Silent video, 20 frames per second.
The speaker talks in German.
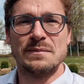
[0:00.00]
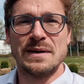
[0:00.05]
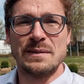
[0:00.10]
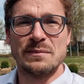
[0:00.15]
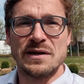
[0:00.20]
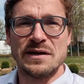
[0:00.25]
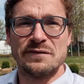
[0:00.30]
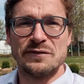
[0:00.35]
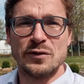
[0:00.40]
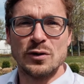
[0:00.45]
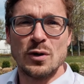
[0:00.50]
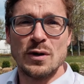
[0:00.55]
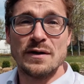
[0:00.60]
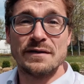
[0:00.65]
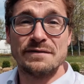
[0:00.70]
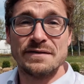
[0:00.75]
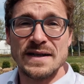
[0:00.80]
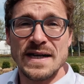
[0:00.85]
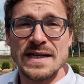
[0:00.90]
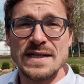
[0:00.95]
beim Reviewer
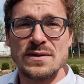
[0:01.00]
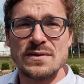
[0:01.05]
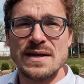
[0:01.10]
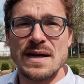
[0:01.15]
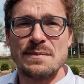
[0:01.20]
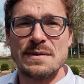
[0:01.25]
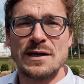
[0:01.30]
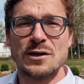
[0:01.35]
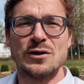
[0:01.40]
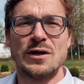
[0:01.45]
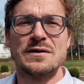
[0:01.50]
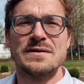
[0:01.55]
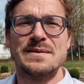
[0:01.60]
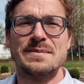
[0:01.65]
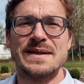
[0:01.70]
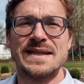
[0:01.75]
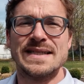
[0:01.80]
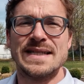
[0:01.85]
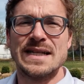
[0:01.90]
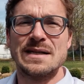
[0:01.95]
und vielleicht sogar bei
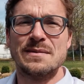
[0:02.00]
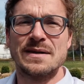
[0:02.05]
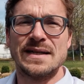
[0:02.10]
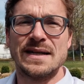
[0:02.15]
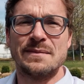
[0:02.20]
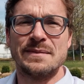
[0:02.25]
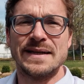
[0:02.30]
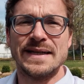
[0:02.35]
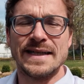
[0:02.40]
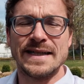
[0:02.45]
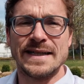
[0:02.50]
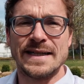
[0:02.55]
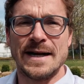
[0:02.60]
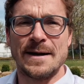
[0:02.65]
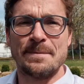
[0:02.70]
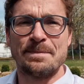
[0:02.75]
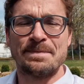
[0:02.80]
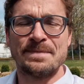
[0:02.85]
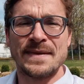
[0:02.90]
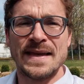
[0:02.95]
Groundspeak selber in Amerika.